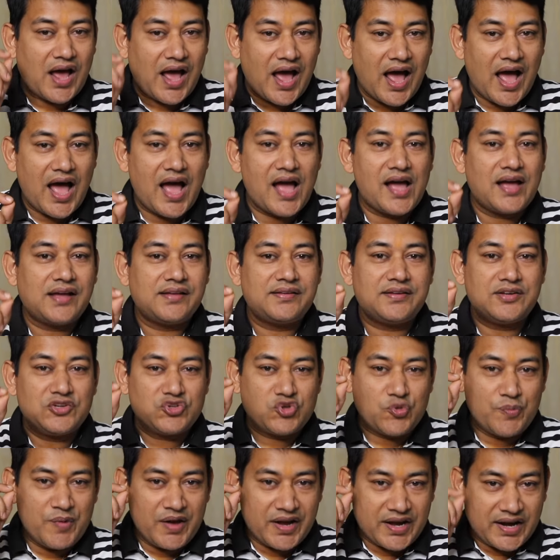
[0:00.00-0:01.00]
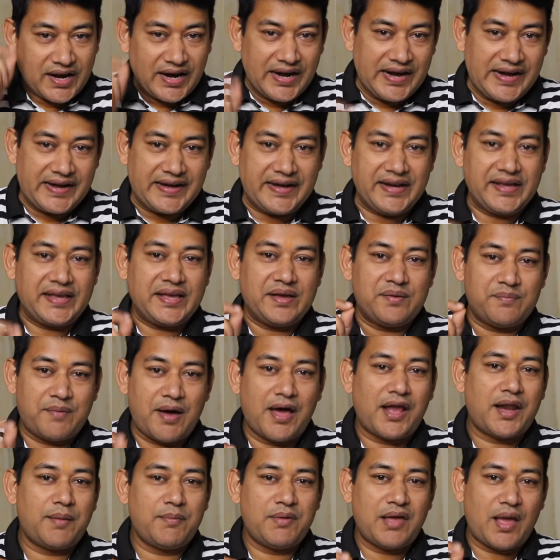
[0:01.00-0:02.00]
आज जो मैं कंट्री के
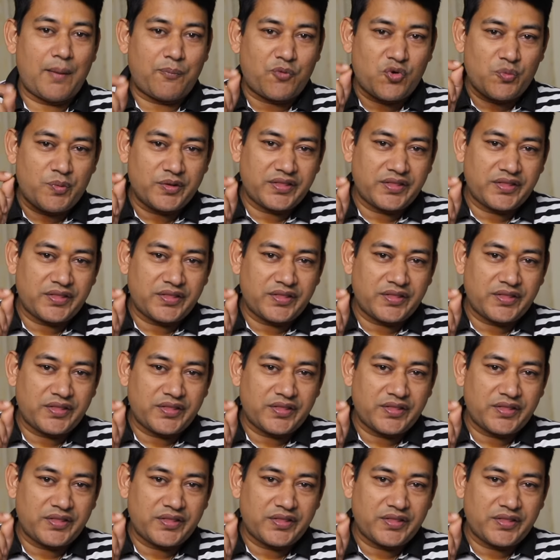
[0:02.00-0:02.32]
बारे में आपको